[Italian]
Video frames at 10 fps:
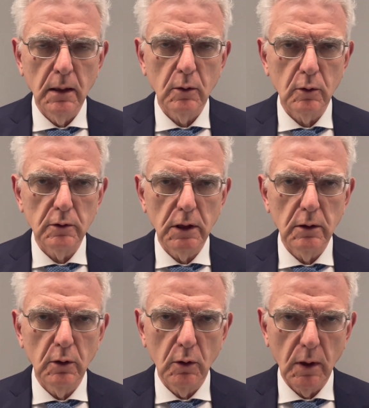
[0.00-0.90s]
con il
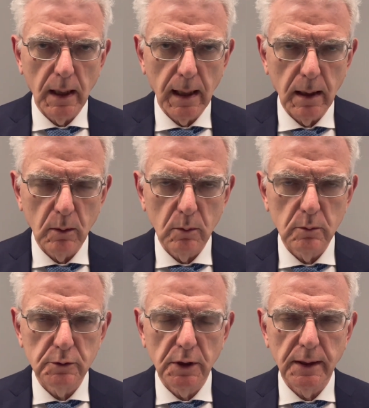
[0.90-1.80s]

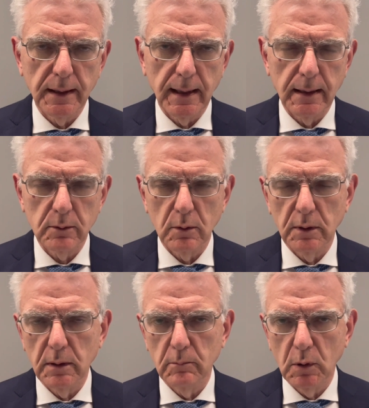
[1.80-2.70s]
know-how generato
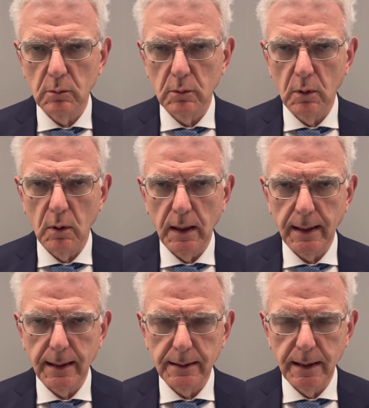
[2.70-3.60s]
nel mondo
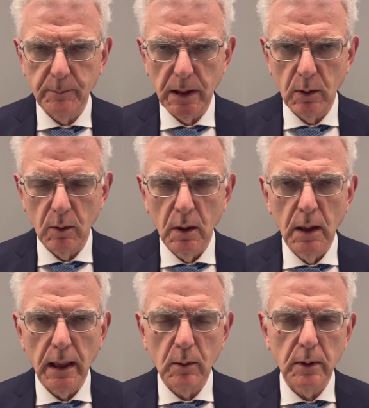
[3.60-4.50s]
accademico
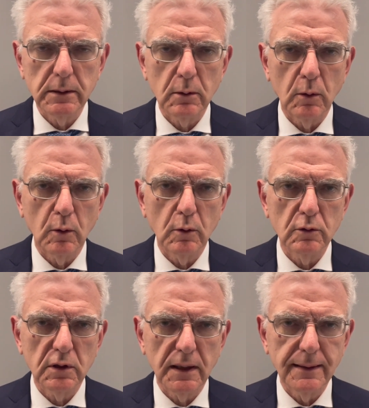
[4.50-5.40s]
e questo
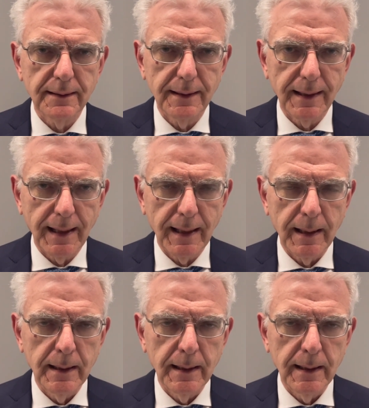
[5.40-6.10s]
consentirà